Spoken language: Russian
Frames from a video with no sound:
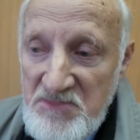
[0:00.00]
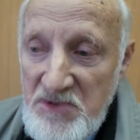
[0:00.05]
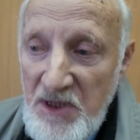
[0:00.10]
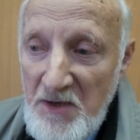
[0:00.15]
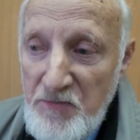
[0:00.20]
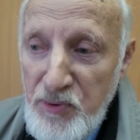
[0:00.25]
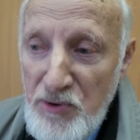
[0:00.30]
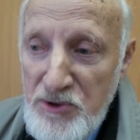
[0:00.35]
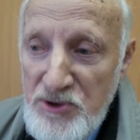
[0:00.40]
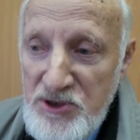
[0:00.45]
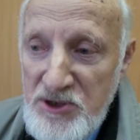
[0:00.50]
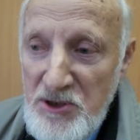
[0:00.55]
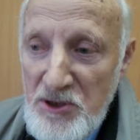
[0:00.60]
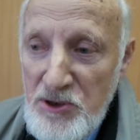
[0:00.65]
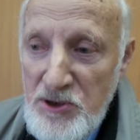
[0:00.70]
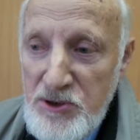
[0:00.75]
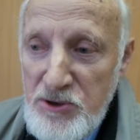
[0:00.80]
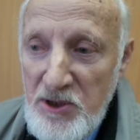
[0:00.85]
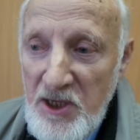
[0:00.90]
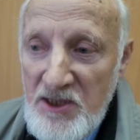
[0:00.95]
так
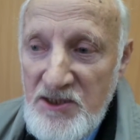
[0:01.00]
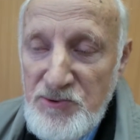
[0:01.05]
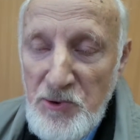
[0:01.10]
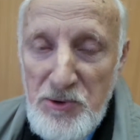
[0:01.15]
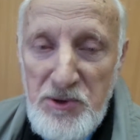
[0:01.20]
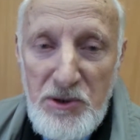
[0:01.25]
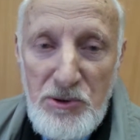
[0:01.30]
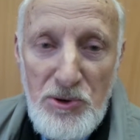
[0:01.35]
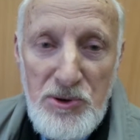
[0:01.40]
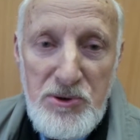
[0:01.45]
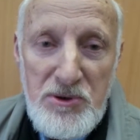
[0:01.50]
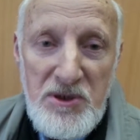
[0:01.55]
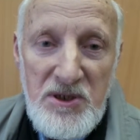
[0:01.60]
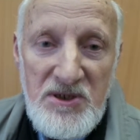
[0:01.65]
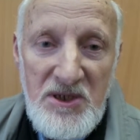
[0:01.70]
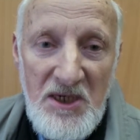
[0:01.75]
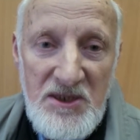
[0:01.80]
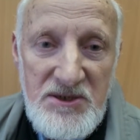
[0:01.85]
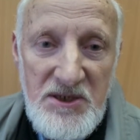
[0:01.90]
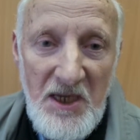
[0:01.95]
получилось, что я своего дедушку не
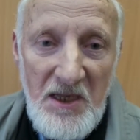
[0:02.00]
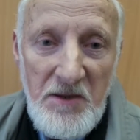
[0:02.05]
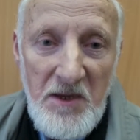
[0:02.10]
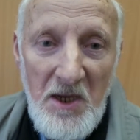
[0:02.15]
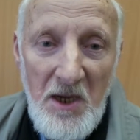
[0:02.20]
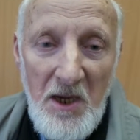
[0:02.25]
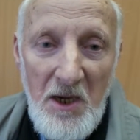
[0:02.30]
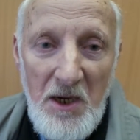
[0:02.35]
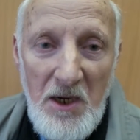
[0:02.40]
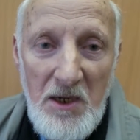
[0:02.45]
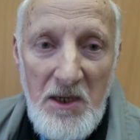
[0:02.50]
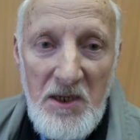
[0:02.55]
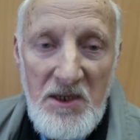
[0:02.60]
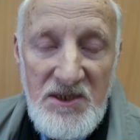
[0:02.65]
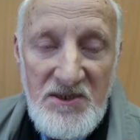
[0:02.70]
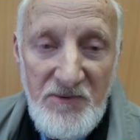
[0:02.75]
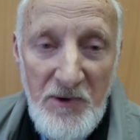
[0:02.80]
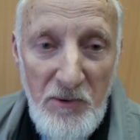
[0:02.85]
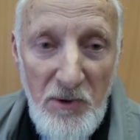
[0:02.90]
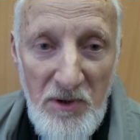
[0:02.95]
застал,
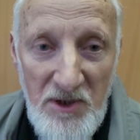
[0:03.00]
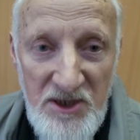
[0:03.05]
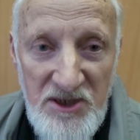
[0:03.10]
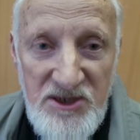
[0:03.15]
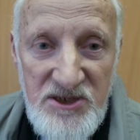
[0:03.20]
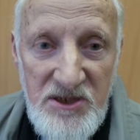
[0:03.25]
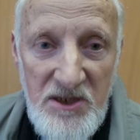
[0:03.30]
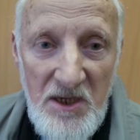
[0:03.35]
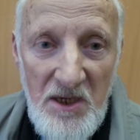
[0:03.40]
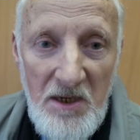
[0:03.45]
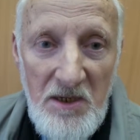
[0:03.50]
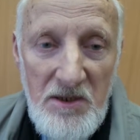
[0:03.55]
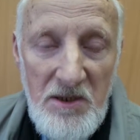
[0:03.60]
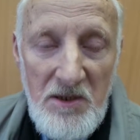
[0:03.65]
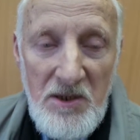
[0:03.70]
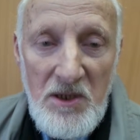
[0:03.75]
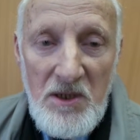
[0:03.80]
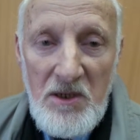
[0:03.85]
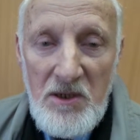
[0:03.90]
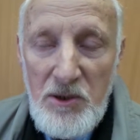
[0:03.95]
э, своего лично,
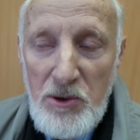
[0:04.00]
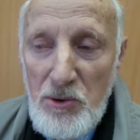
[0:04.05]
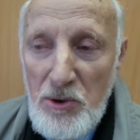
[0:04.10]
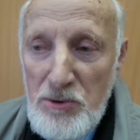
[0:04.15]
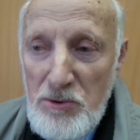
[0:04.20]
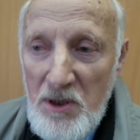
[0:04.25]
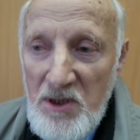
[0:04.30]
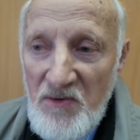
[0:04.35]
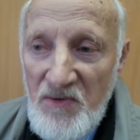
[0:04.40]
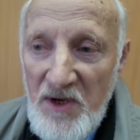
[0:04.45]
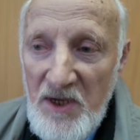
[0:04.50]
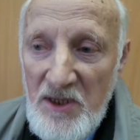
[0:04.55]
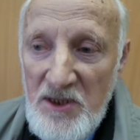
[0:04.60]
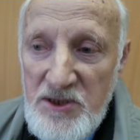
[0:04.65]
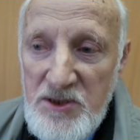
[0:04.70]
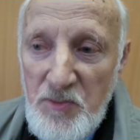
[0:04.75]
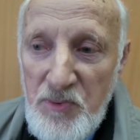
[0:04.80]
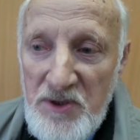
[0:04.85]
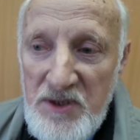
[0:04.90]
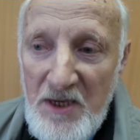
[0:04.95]
э, Иону
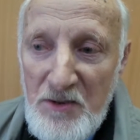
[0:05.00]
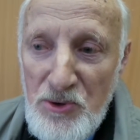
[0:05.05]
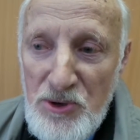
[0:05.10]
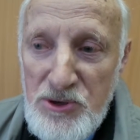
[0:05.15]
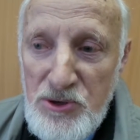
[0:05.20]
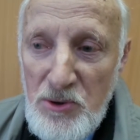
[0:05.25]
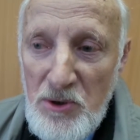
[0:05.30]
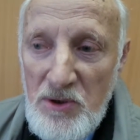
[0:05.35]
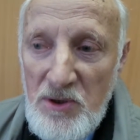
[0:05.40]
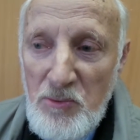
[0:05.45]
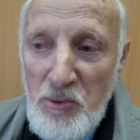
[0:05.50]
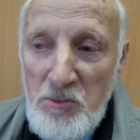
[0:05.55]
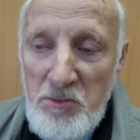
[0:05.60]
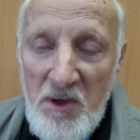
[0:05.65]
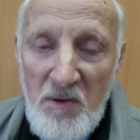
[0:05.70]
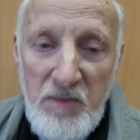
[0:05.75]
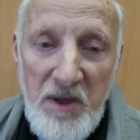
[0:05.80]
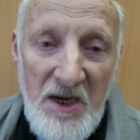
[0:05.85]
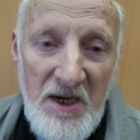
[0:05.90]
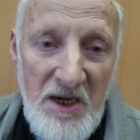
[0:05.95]
Рафаиловича, потому что он
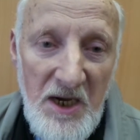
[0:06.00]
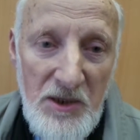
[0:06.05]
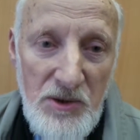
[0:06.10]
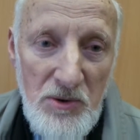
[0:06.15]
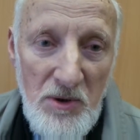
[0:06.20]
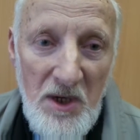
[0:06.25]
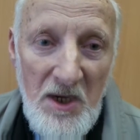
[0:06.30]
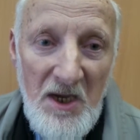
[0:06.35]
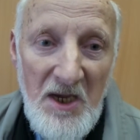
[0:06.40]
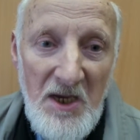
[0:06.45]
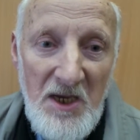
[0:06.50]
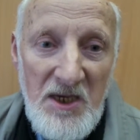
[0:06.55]
умер в блокаду,